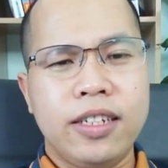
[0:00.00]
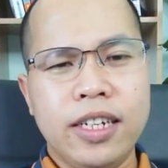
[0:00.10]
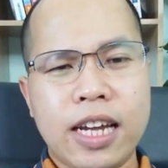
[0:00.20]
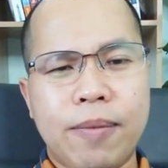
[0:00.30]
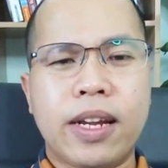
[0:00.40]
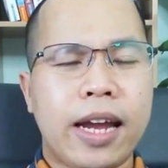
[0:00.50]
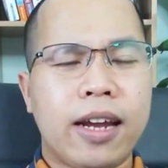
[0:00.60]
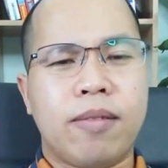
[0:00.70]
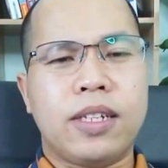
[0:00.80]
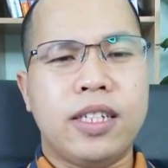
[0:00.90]
những nhà bên
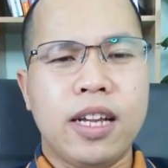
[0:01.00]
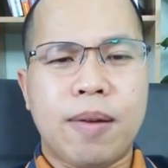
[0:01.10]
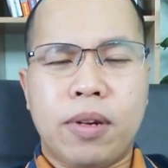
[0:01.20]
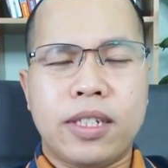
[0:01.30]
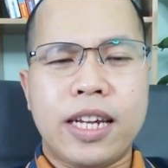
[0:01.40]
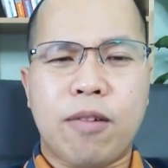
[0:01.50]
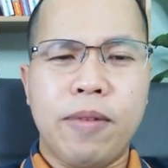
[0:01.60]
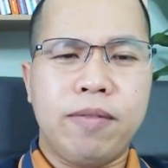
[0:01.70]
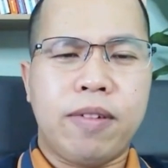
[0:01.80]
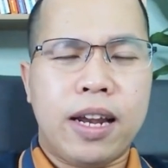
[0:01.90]
cạnh đập vào nhà của
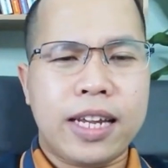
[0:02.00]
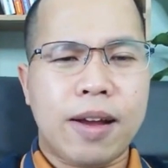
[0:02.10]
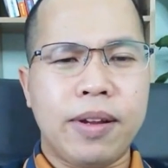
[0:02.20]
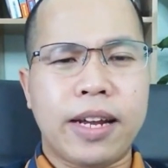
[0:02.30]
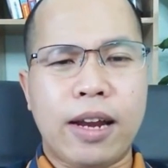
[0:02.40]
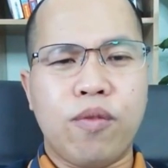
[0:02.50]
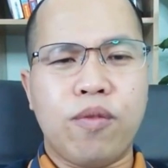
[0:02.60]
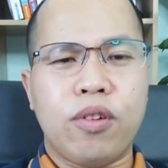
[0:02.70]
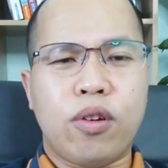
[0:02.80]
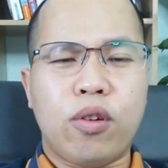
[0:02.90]
mình phát là nhà bên cạnh
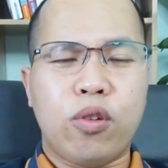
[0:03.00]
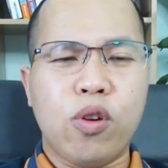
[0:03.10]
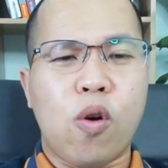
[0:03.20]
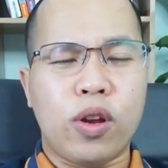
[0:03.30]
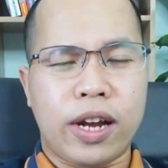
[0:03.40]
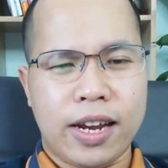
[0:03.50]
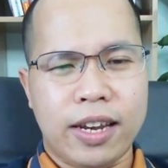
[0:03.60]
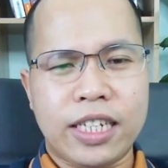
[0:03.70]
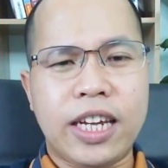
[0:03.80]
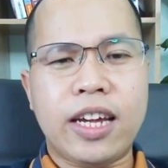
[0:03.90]
nó đổ chẳng hạn,
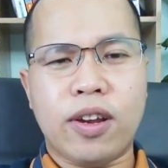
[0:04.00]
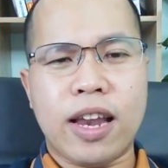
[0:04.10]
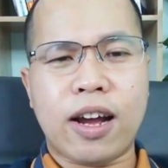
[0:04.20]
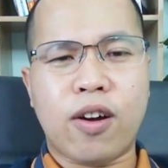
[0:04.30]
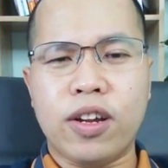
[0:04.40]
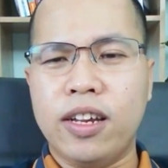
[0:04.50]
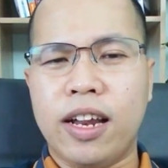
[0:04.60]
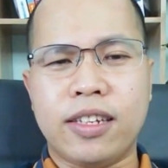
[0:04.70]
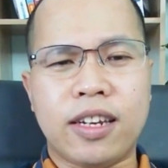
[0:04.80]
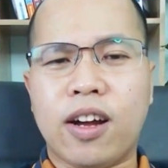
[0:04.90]
là chết rồi, là coi như
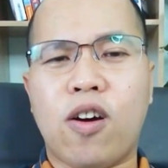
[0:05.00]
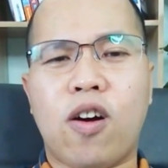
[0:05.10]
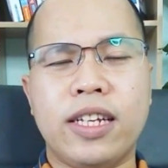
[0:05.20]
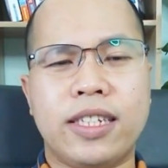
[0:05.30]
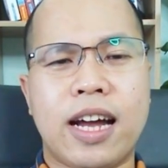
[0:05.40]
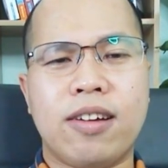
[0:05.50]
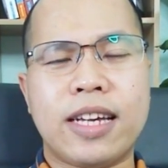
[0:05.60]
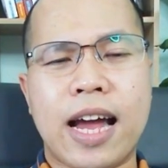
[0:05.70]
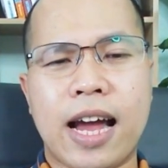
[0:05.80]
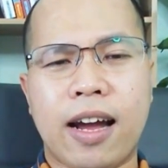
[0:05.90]
là rất là khó để
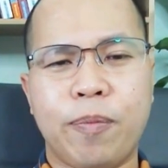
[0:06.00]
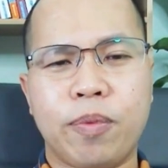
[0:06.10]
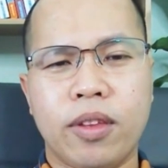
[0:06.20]
ra hàng.